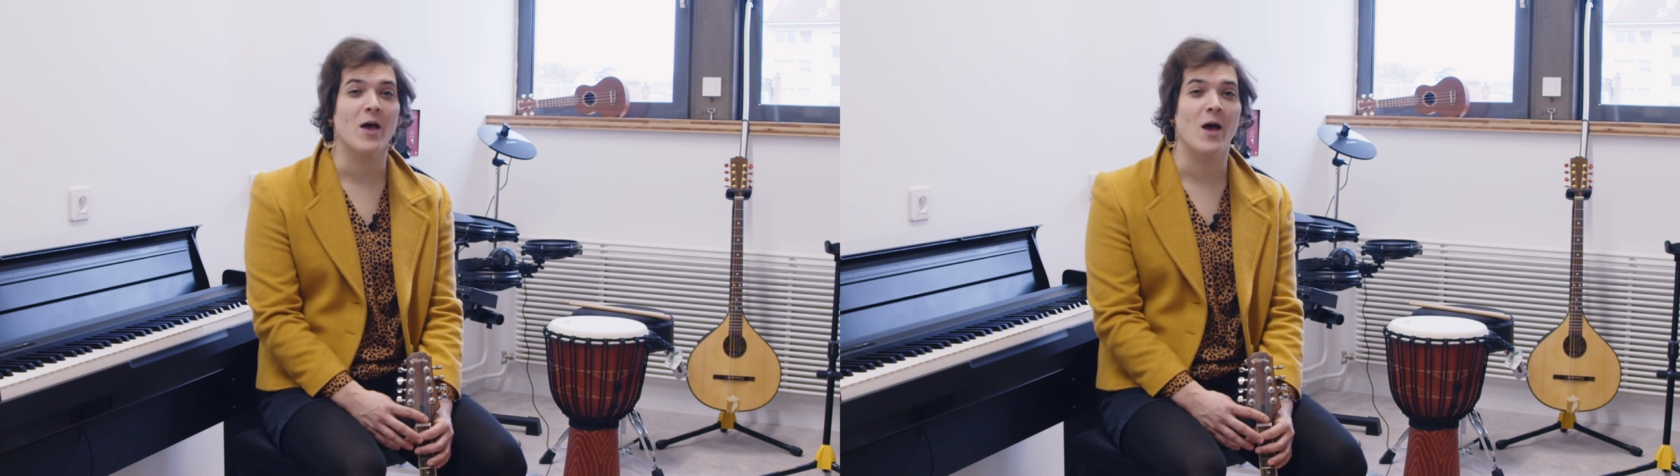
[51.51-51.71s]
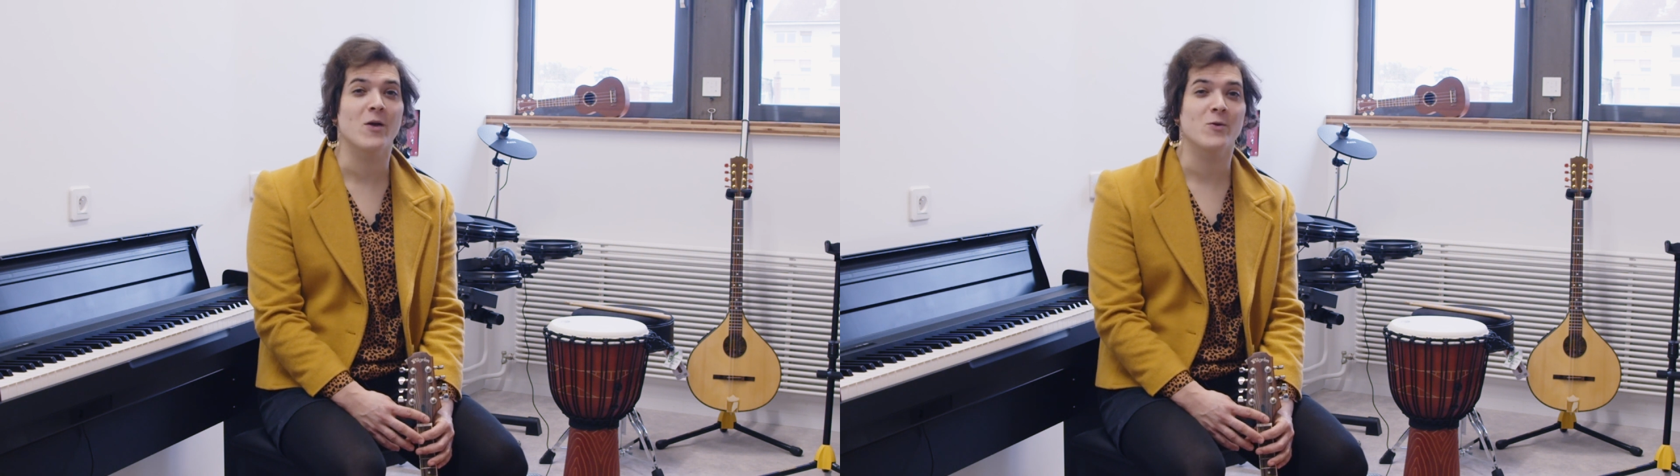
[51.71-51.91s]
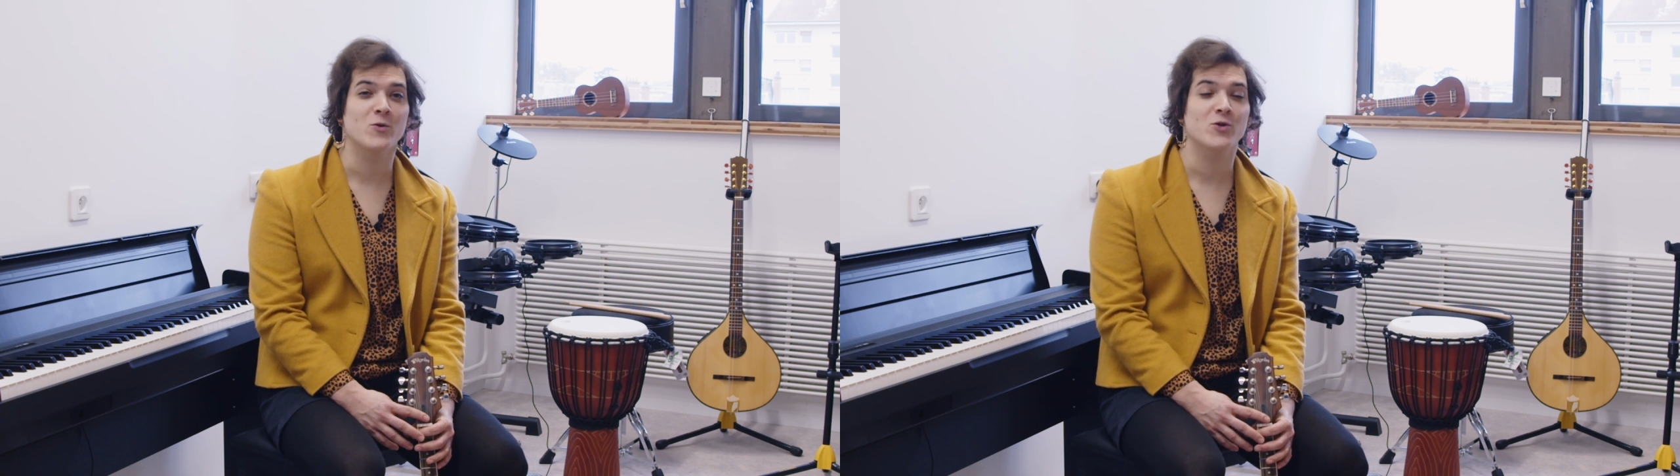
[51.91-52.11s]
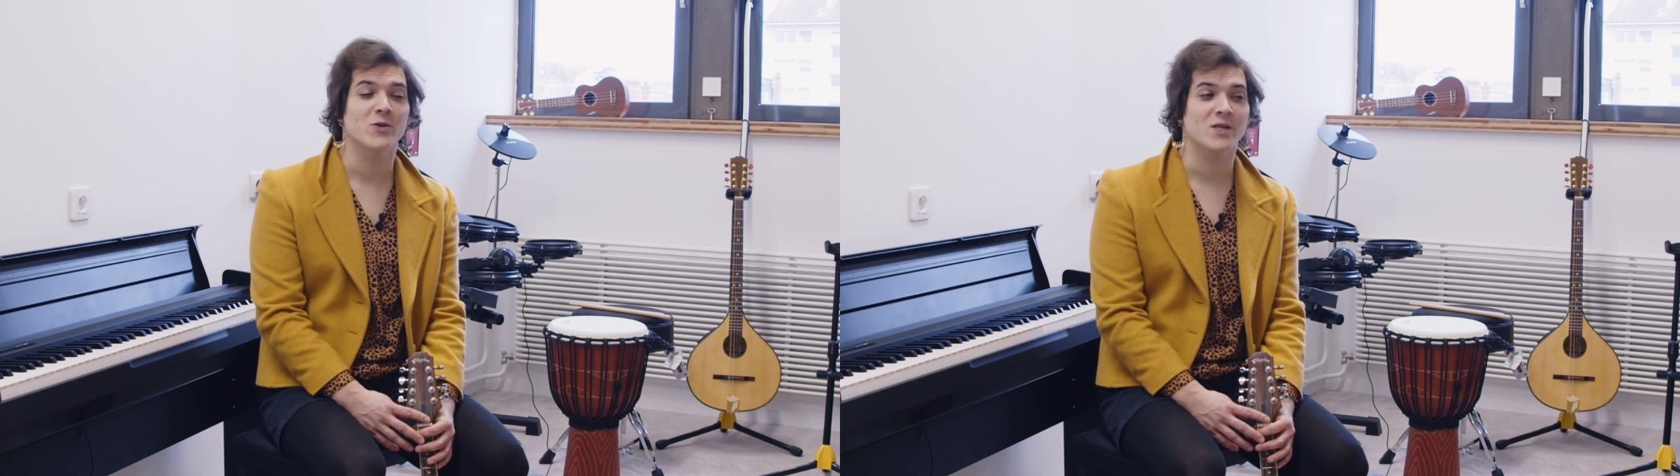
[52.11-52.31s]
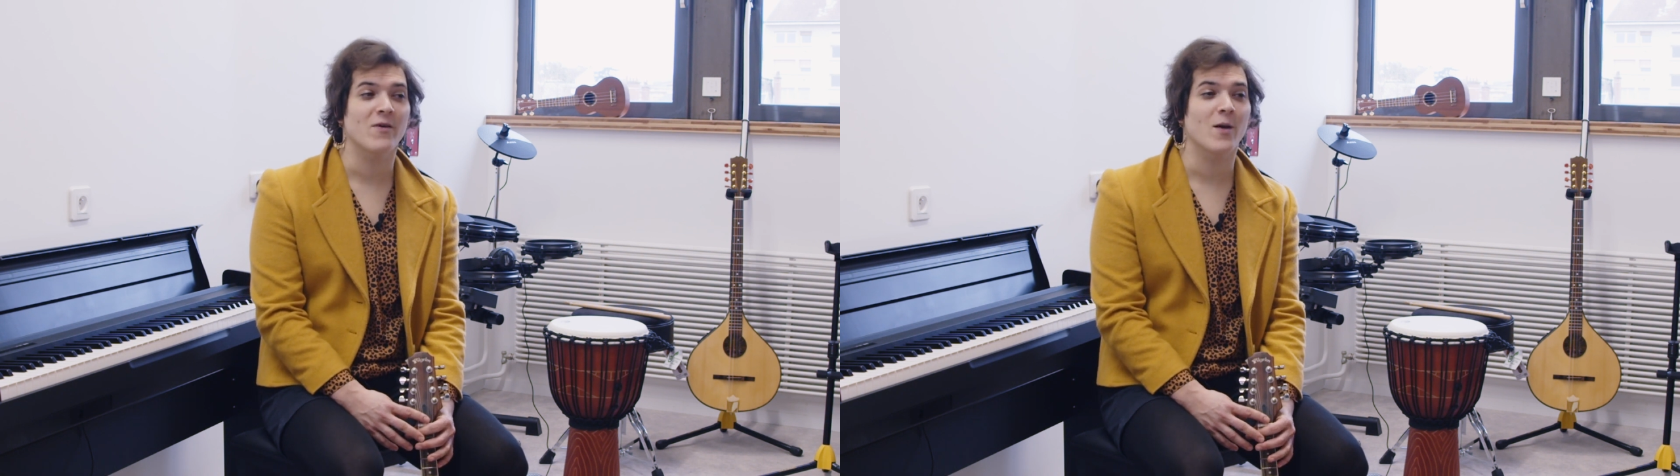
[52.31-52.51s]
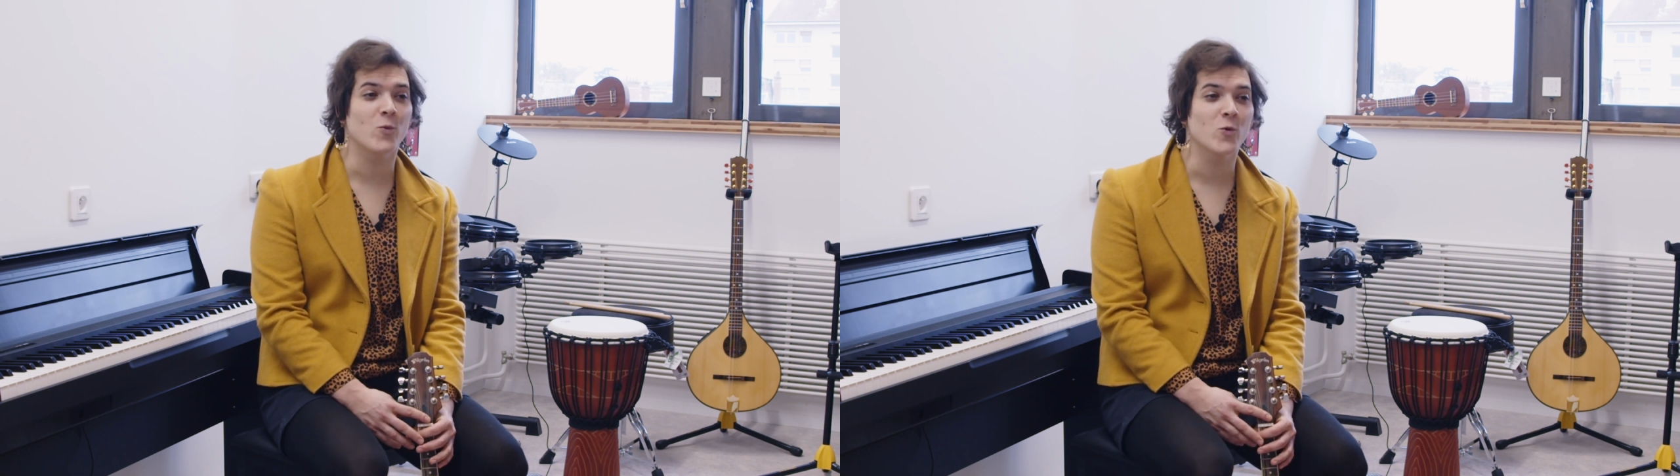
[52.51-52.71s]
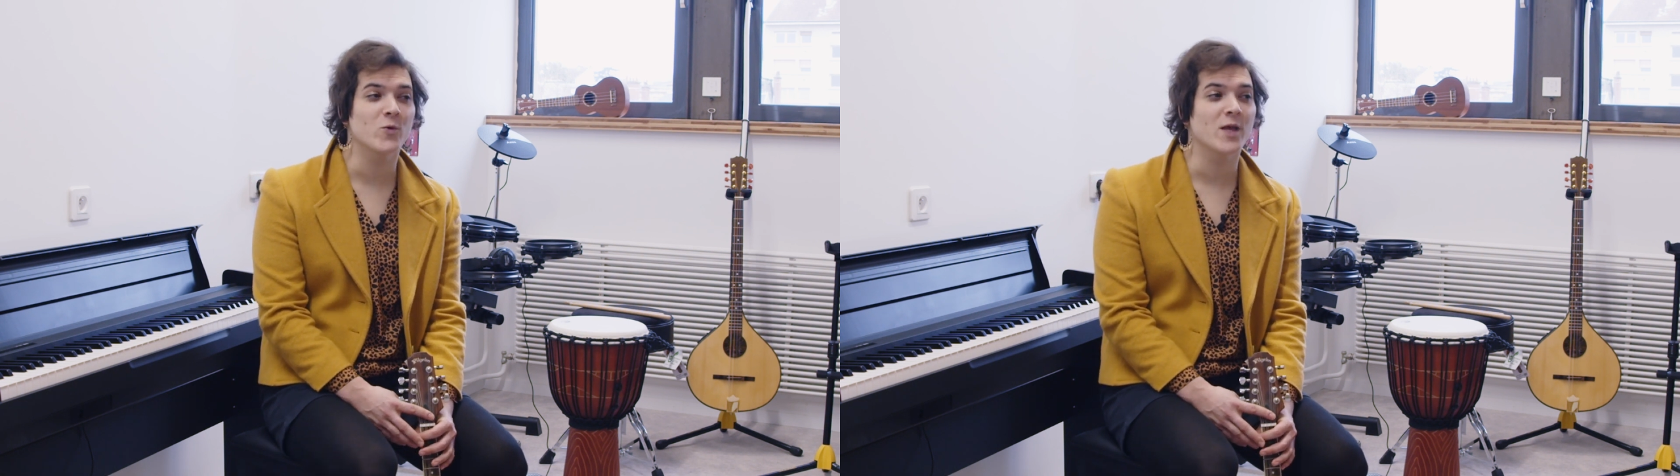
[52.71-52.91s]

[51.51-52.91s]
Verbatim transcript: on a une chance d'avoir beaucoup